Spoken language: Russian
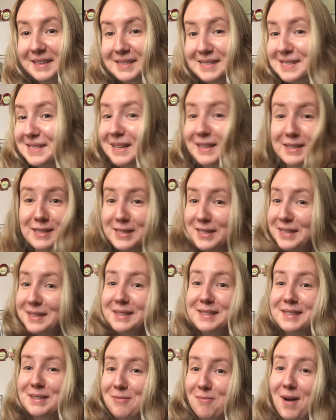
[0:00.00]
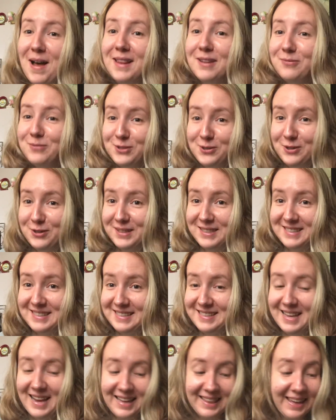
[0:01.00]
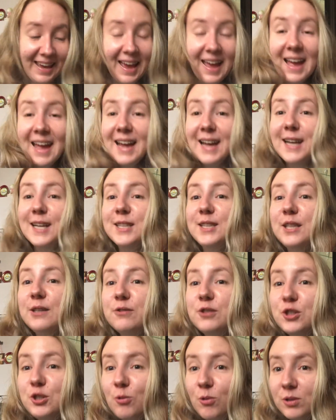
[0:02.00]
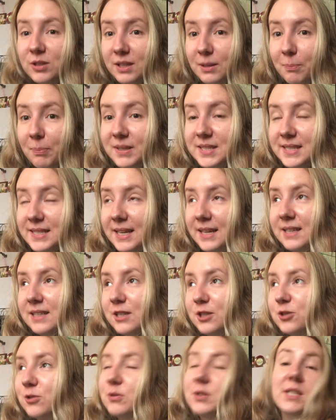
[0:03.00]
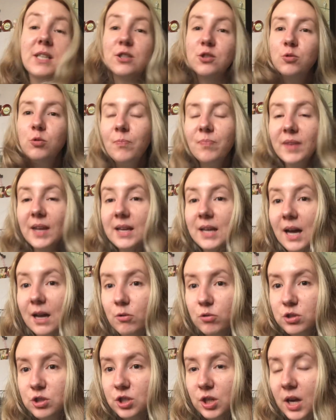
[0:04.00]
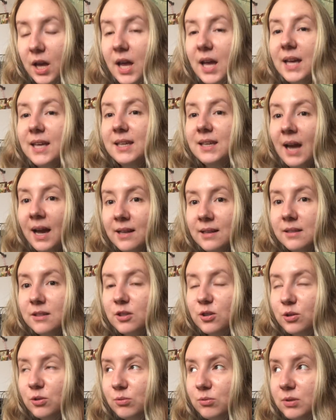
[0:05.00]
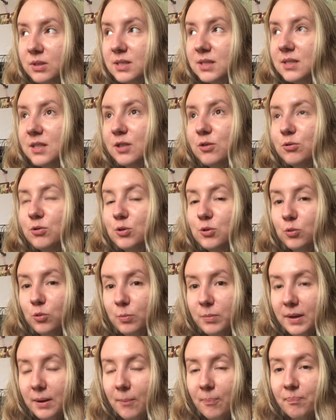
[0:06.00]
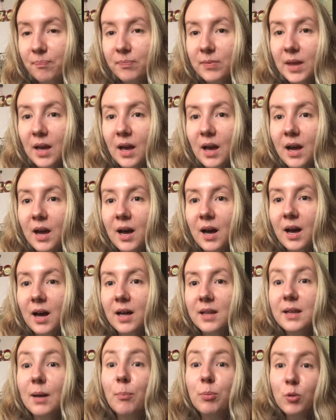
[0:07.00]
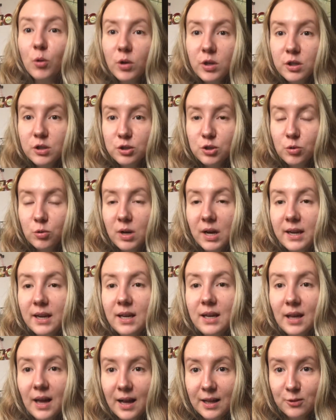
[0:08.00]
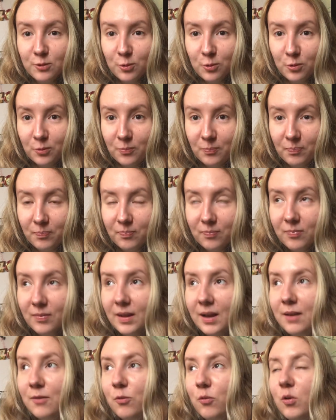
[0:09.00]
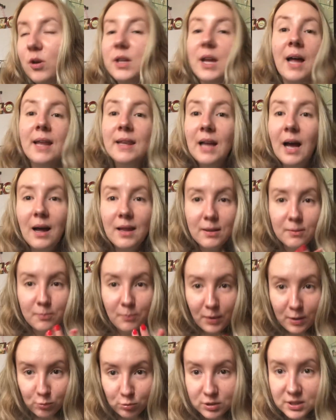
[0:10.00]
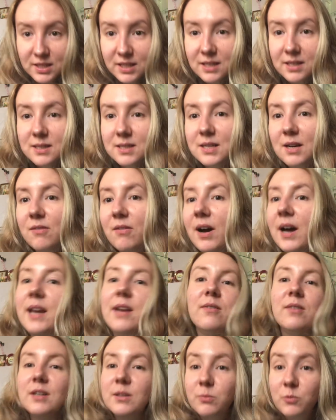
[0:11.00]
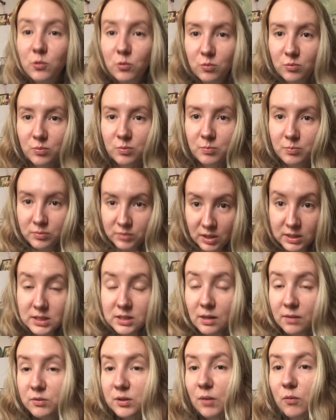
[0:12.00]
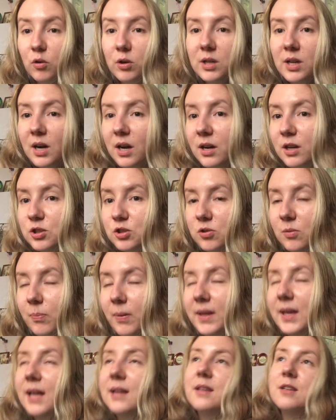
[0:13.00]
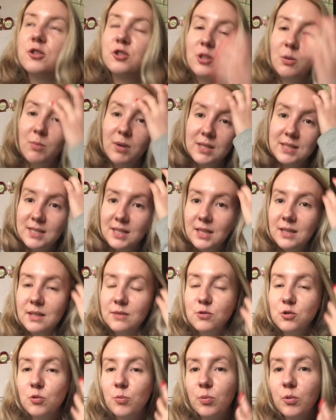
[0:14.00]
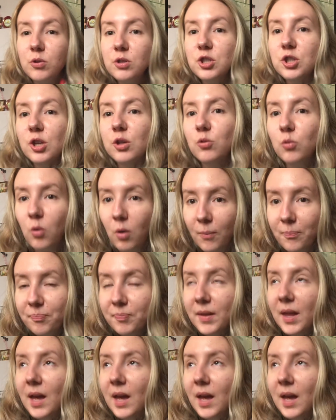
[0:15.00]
Осталось дело за малым все это снять. Девчонки, последнее, что скажу. Короче, я наткнулась на ютюбе на блогершу кореянку. Вот, она по-русски разговаривает, ну, довольно хорошо, понятно, что там акцент и все прочее, но